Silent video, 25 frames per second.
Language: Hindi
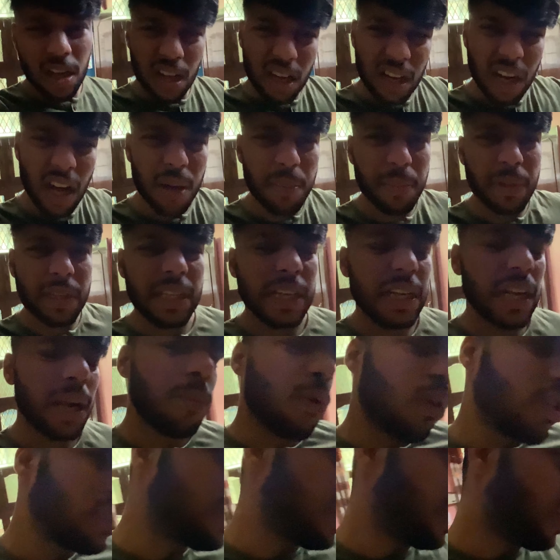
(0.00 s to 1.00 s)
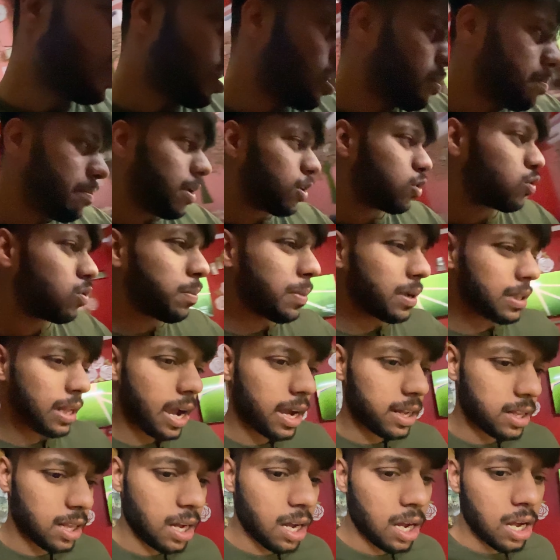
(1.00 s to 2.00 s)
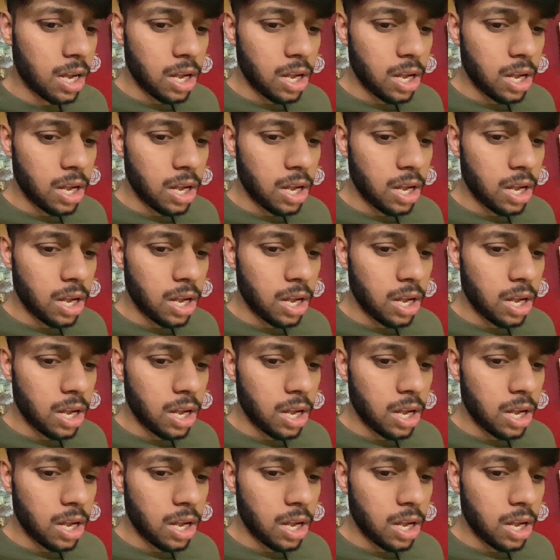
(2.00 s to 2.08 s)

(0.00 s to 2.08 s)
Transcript: गर्मी थी ना बहुत ज़्यादा मैंने तुम्हें बताया था